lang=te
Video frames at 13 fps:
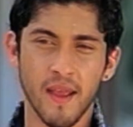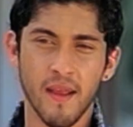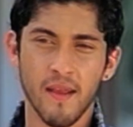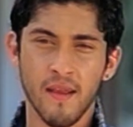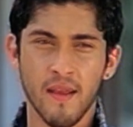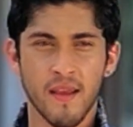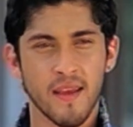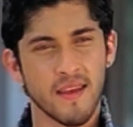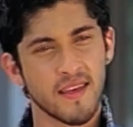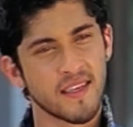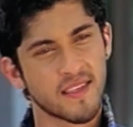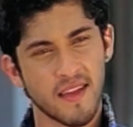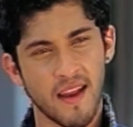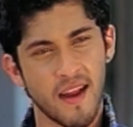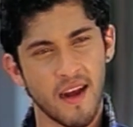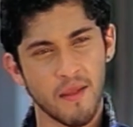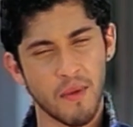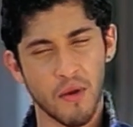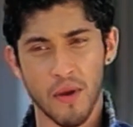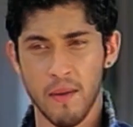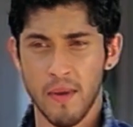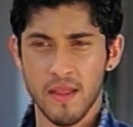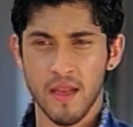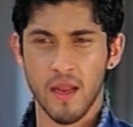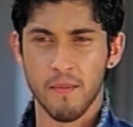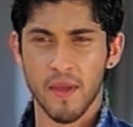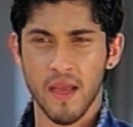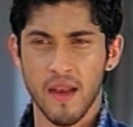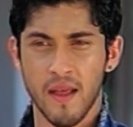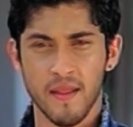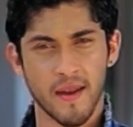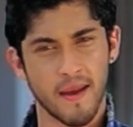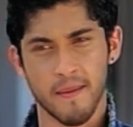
వచ్చాను ఇంత చెప్పా కూడా మీరు నన్ను నమ్మకపోతే